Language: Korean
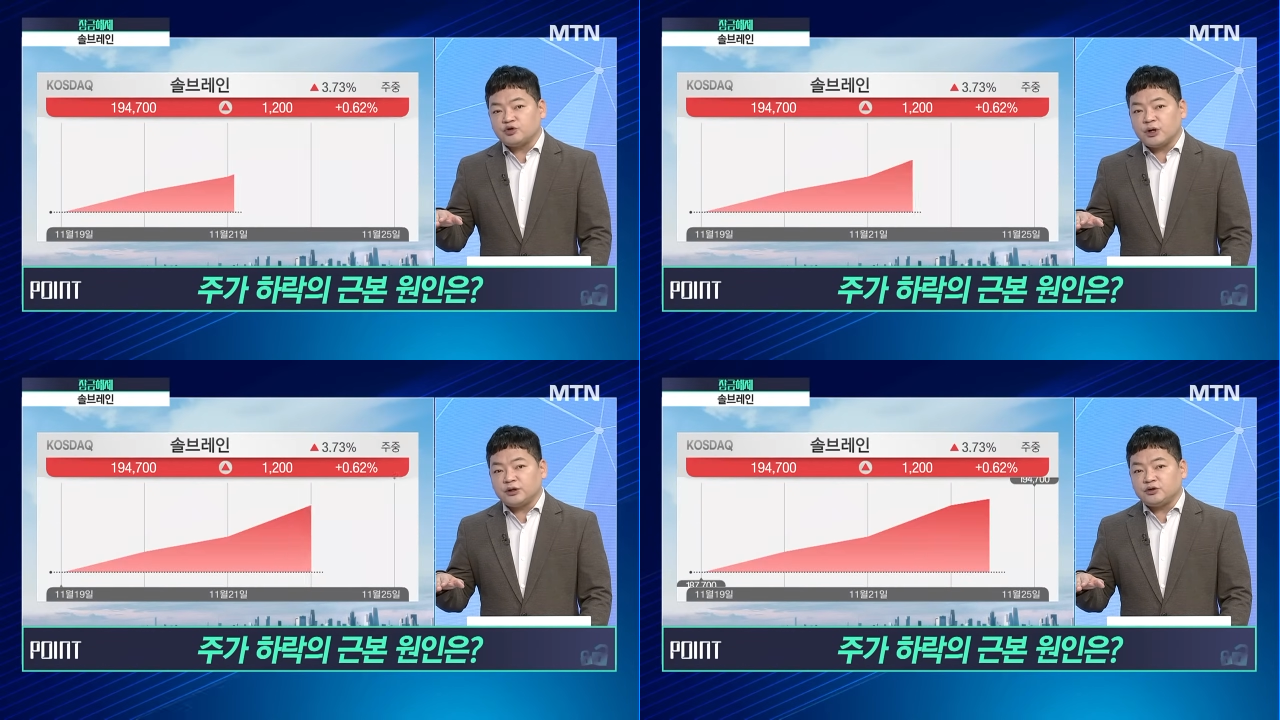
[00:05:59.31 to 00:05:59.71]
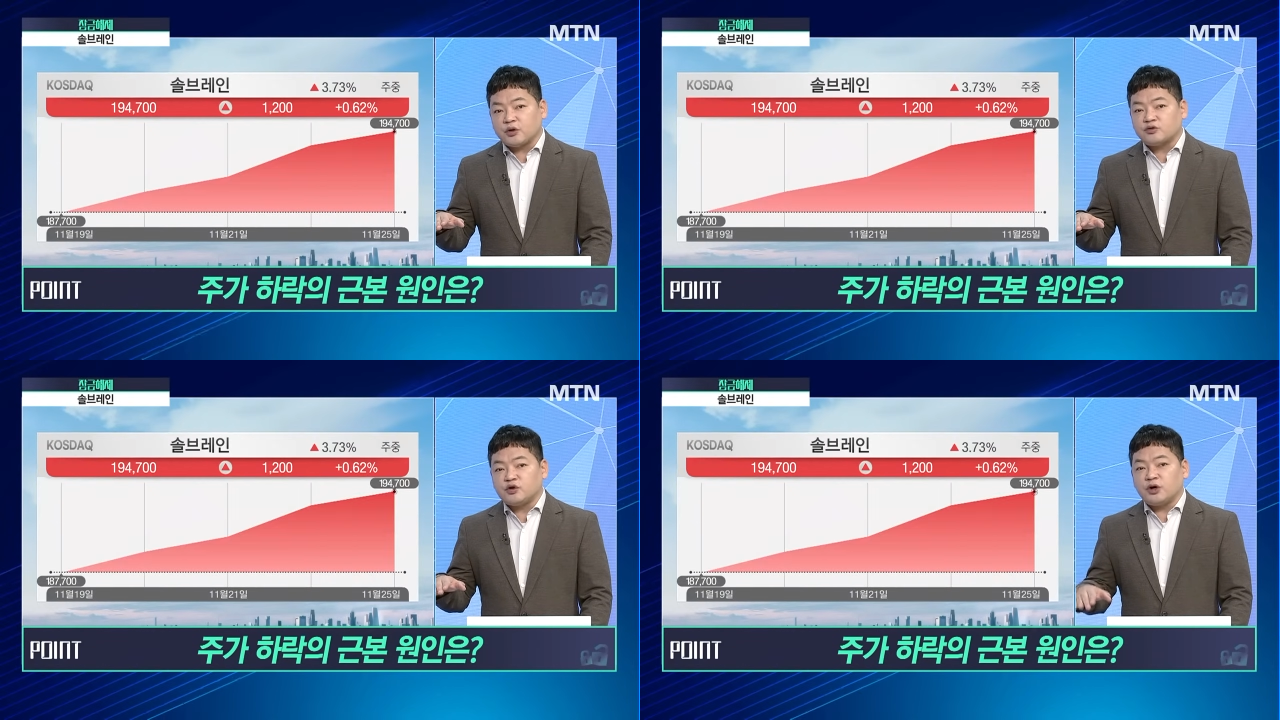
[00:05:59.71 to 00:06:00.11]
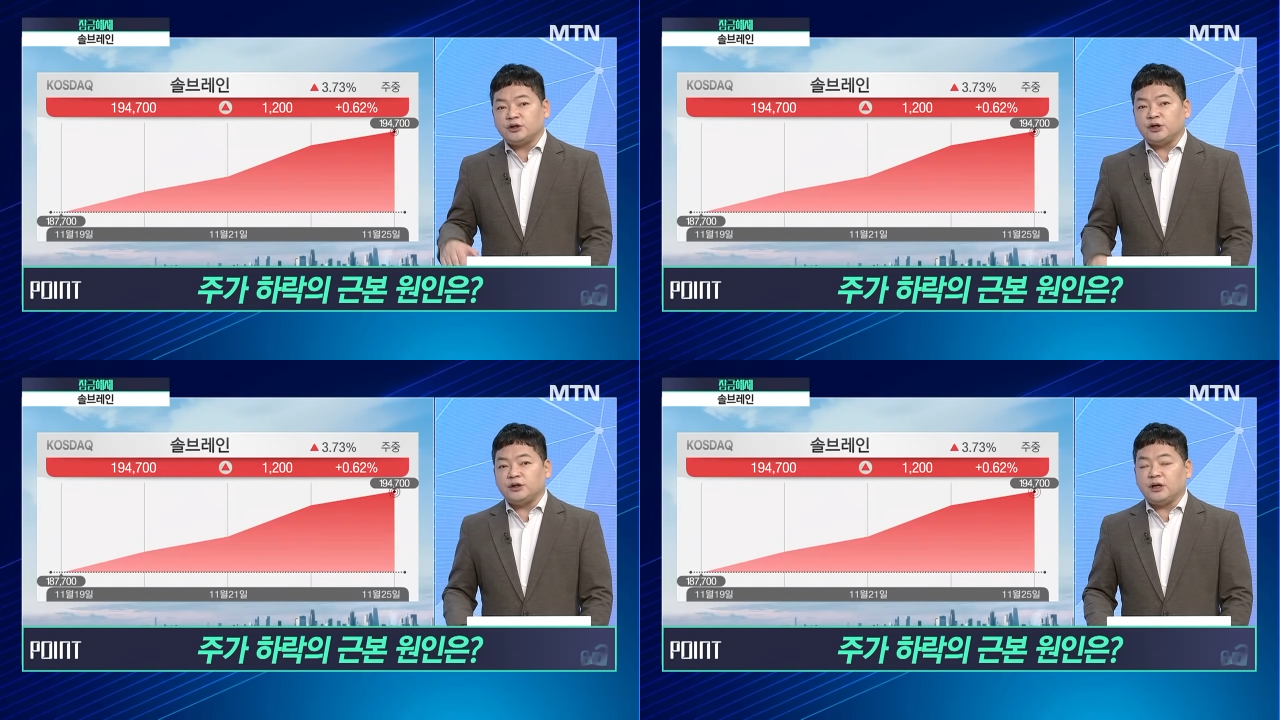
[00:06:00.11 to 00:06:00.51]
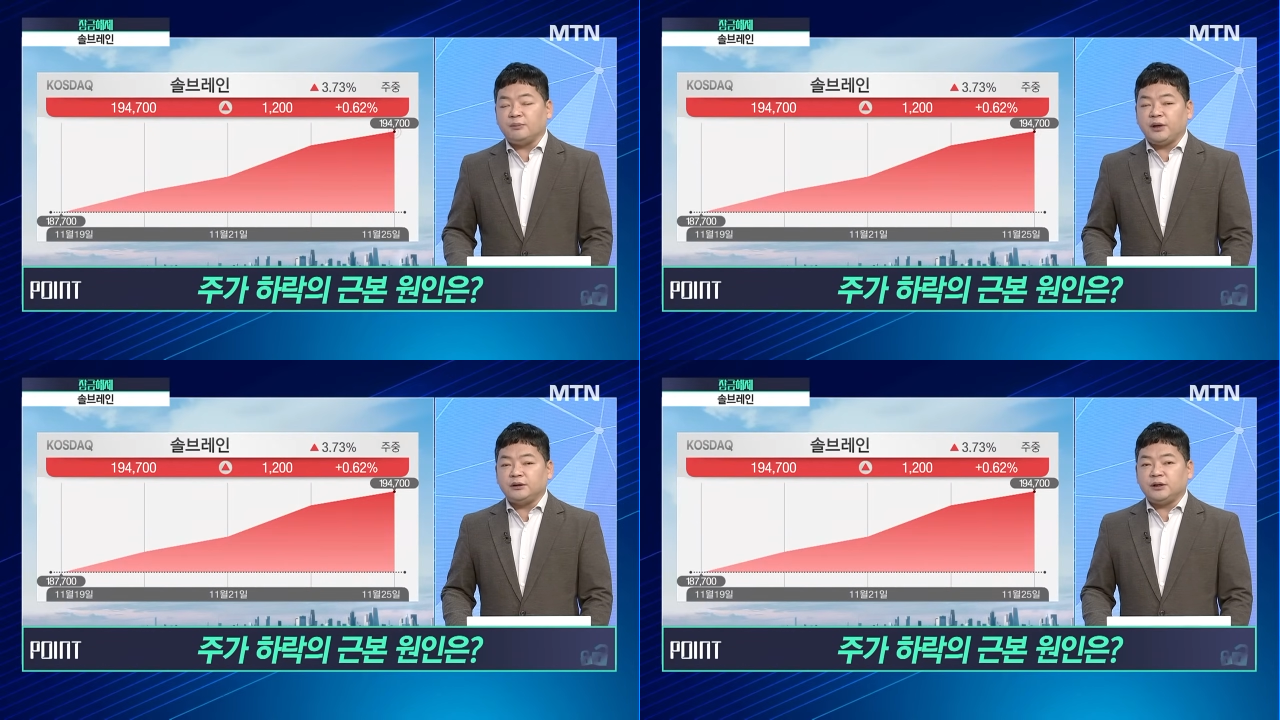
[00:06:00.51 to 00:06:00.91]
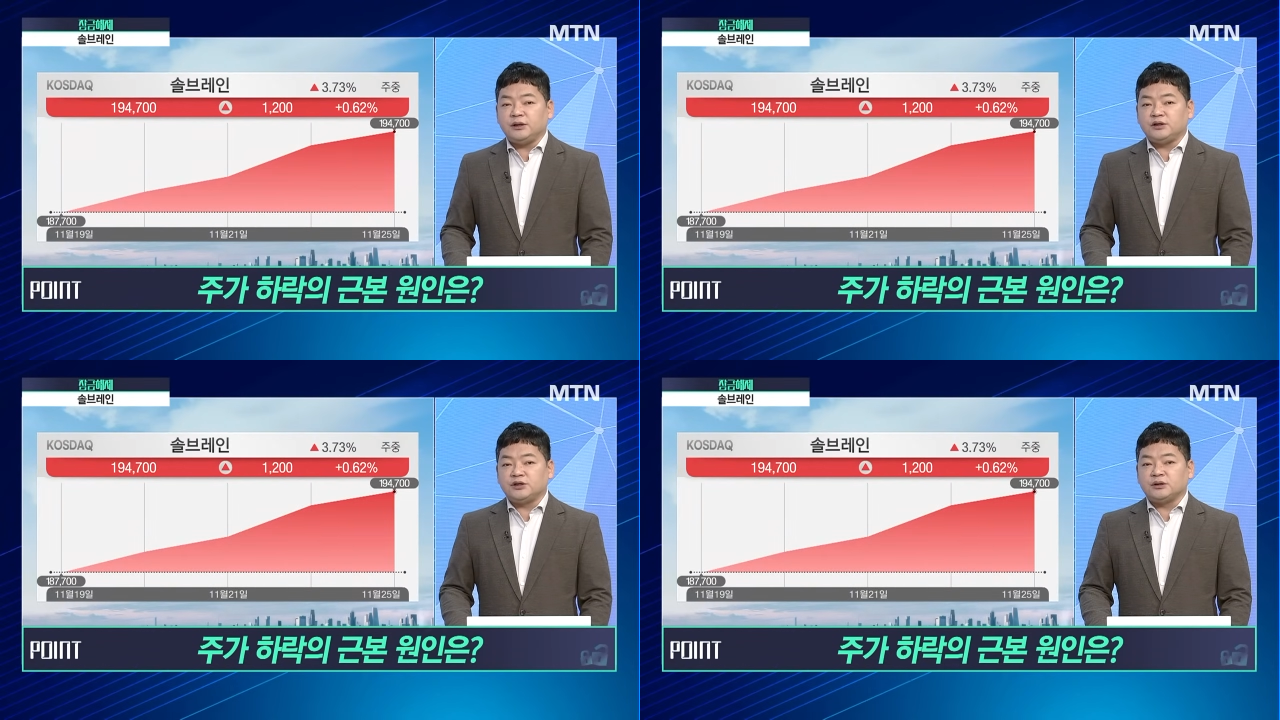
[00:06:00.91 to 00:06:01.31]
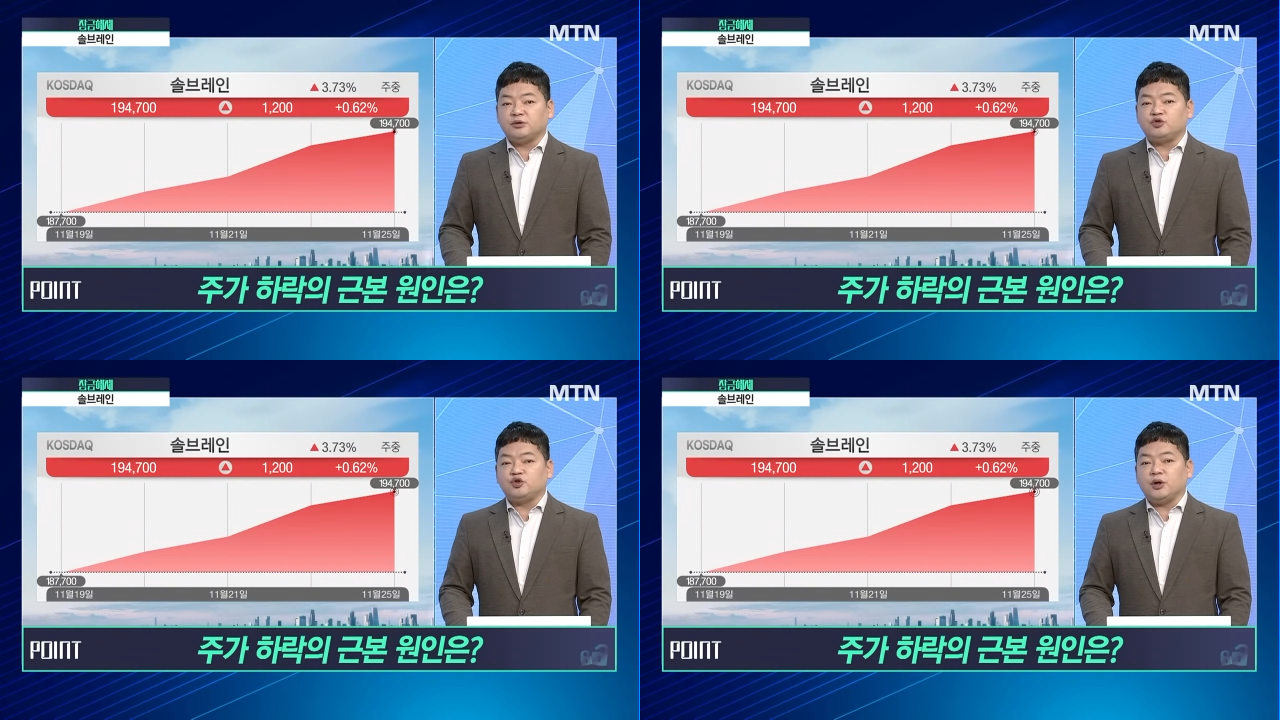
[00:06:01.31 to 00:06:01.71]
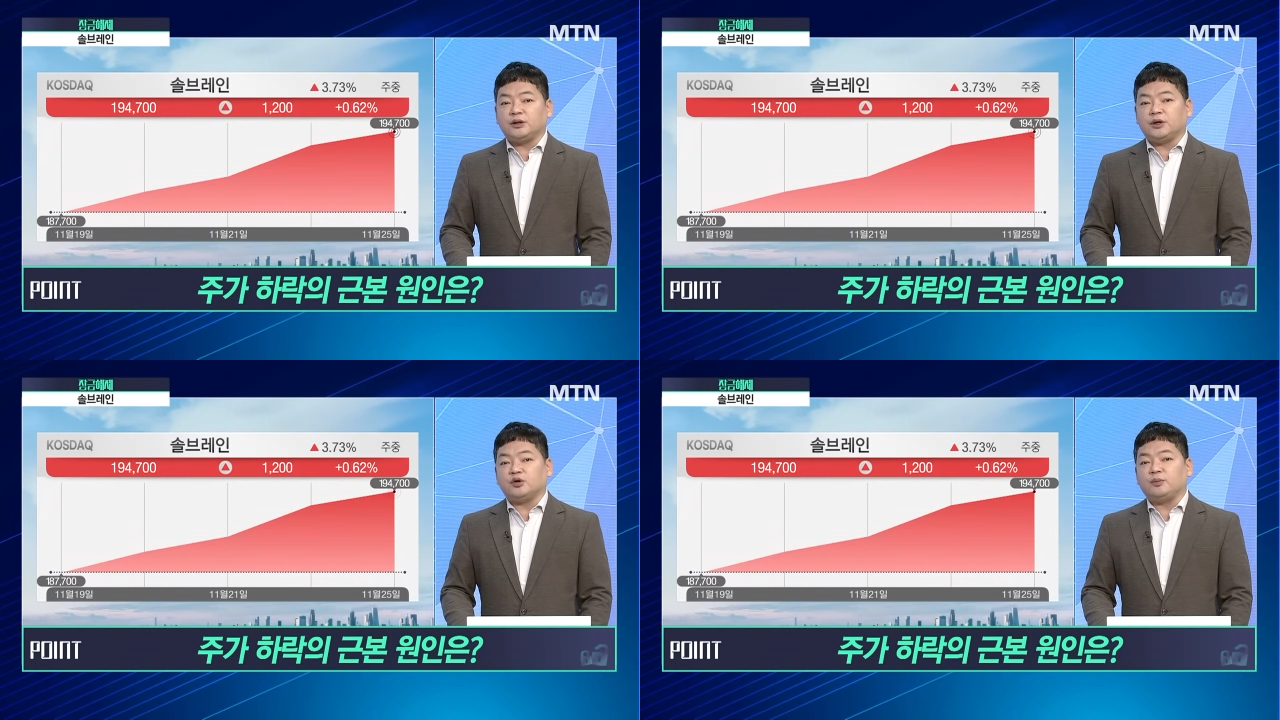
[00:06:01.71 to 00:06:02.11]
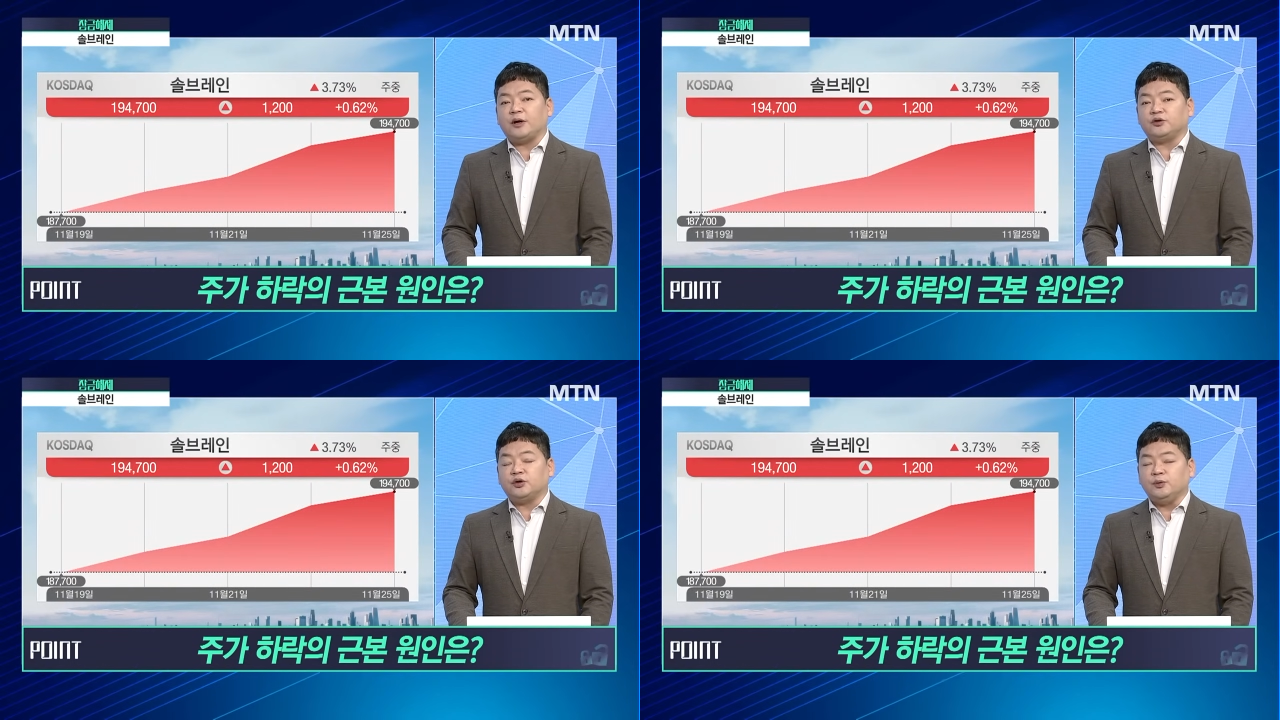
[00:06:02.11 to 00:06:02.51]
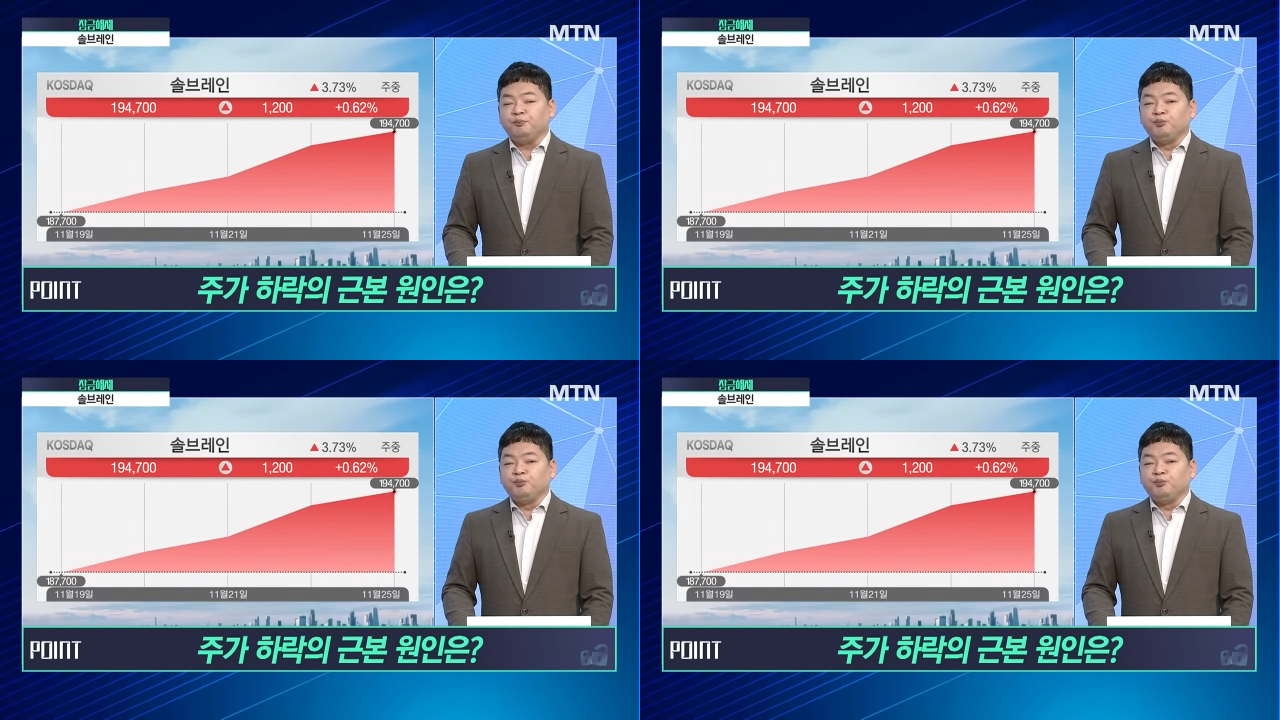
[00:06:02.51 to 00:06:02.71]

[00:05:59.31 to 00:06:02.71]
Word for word: 주가는 적정하냐에 대한 판단이 지금은 중요하다라고 봐서